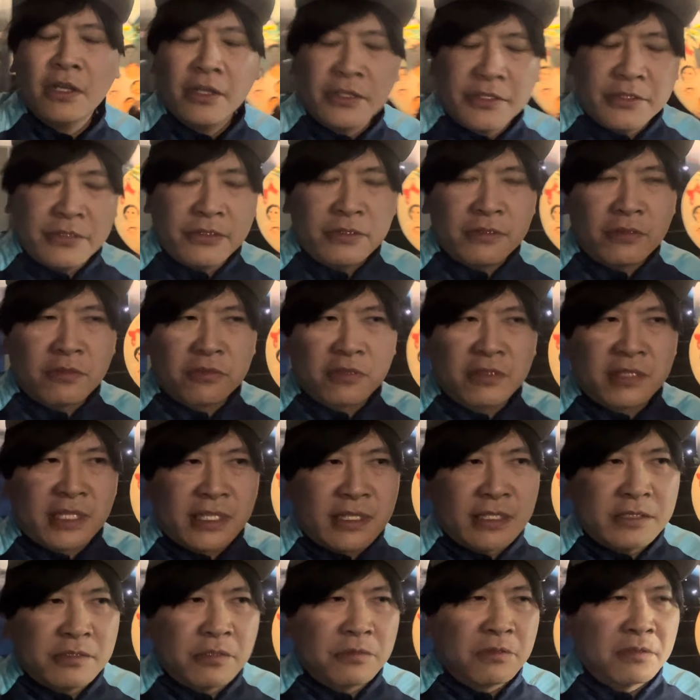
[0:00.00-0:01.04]
いうことで
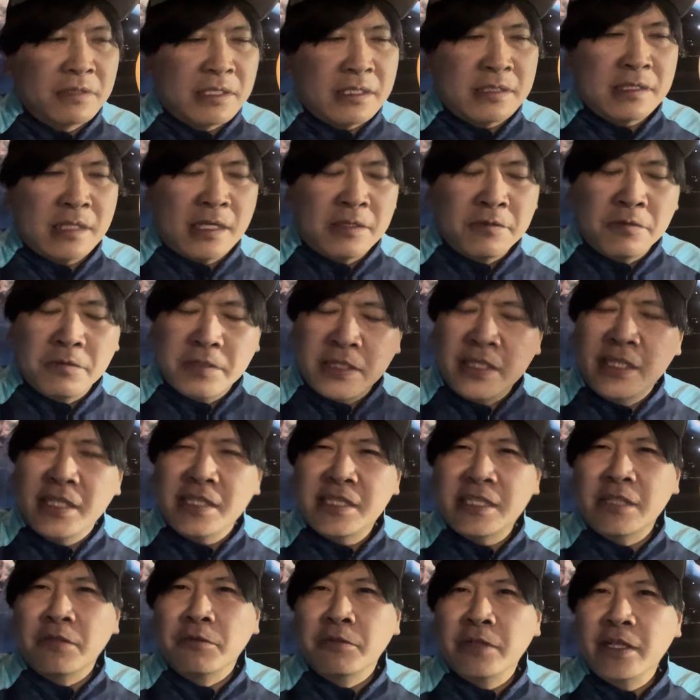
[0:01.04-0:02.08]
ねちょっとねあのいい位
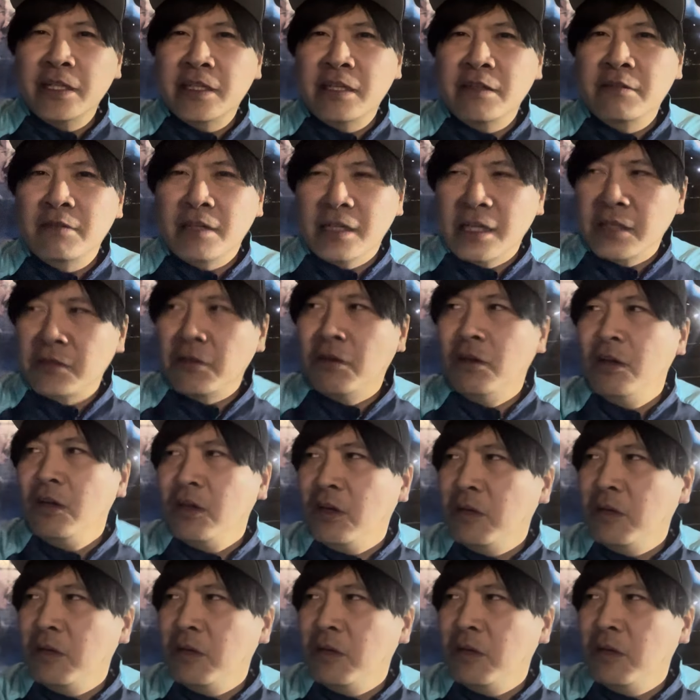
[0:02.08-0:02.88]
置のフリーキックかなと